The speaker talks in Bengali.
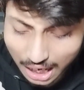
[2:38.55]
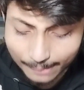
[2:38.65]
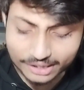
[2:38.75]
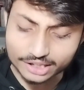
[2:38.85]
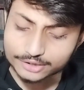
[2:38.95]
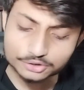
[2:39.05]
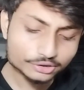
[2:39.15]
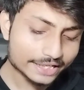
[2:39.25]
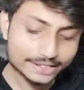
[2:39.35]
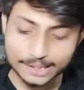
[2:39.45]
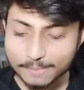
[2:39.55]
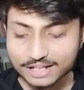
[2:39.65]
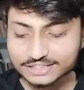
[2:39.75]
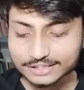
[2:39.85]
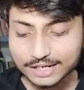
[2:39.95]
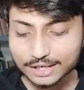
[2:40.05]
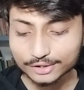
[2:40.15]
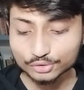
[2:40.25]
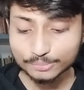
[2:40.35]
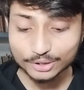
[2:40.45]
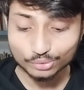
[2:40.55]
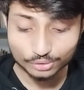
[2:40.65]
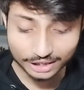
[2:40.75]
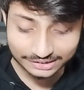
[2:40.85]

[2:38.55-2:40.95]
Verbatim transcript: আমি কিছুই দেখতে পাচ্ছি না তুমি কোন